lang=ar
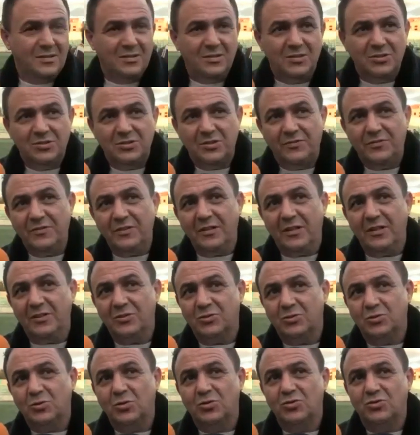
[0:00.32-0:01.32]
شفنا
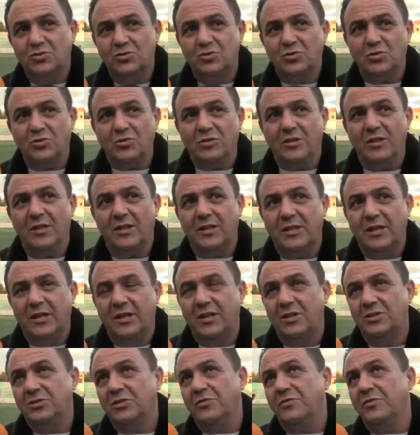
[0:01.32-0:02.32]
الزوج زوج
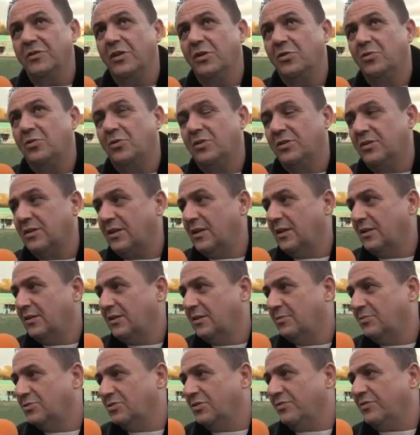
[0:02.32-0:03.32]
ليقين شفنا كره
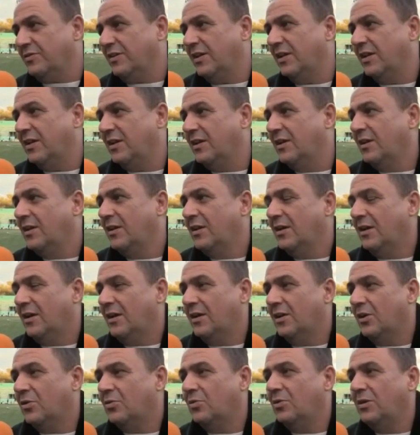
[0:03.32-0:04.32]
قدم شفنا
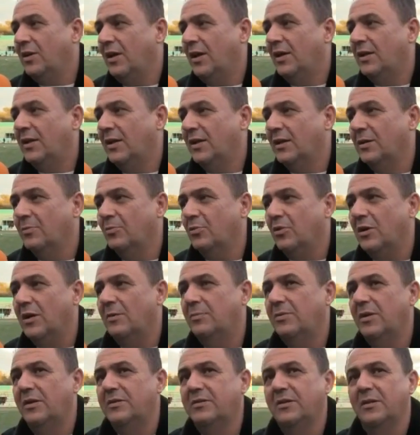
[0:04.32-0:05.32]
على كل حال هذه
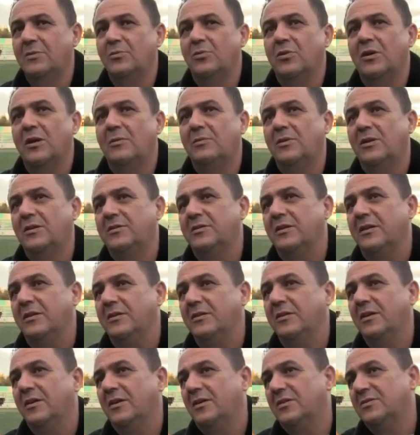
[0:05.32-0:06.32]
المقابلتين
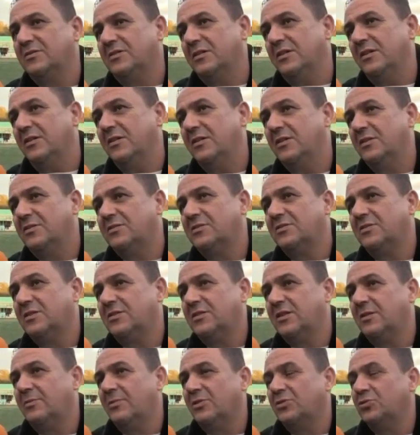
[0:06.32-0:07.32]
المقابلتين
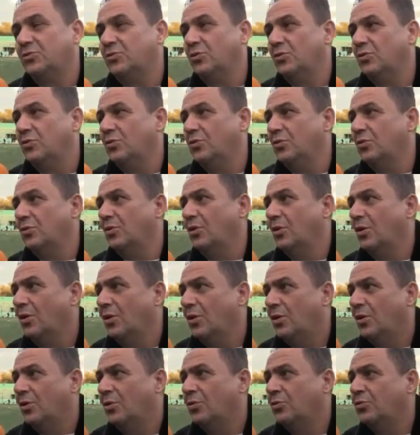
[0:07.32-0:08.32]
سي دي ماتش دو
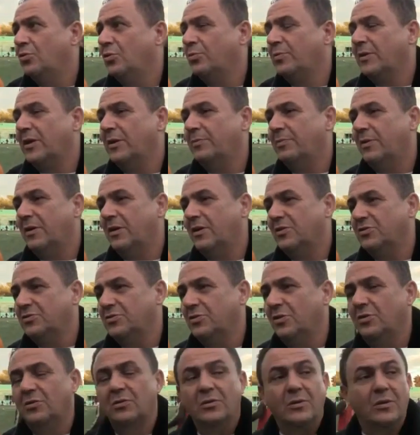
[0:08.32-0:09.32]
دو
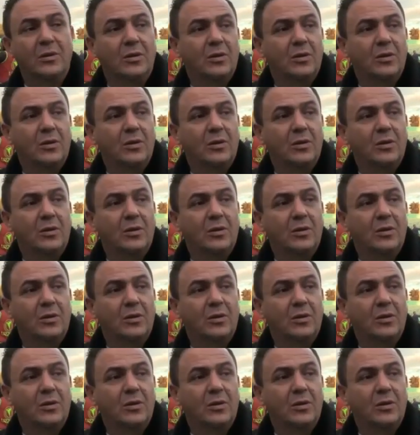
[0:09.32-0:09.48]
بريباراسيون